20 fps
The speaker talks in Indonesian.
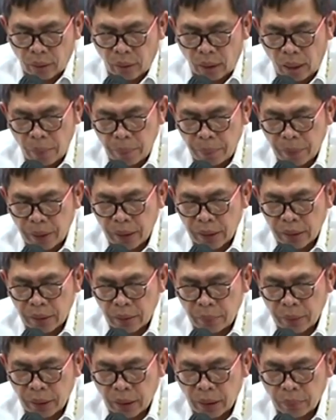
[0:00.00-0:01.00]
Apa yang
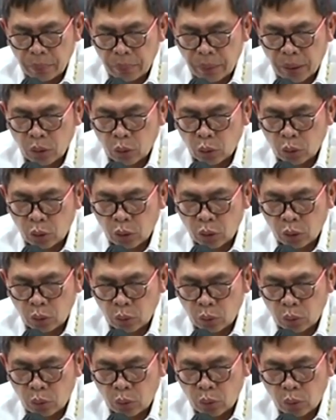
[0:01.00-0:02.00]
disampaikan Pak Ketut
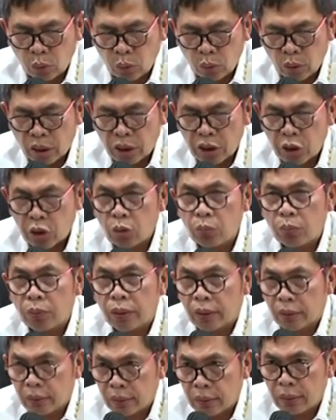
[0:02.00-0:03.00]
itu
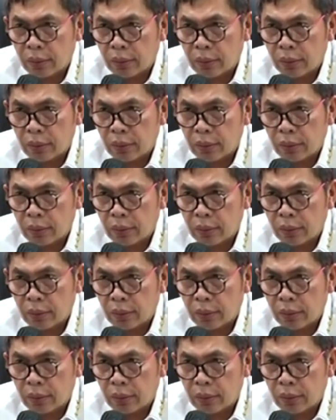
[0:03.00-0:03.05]
resume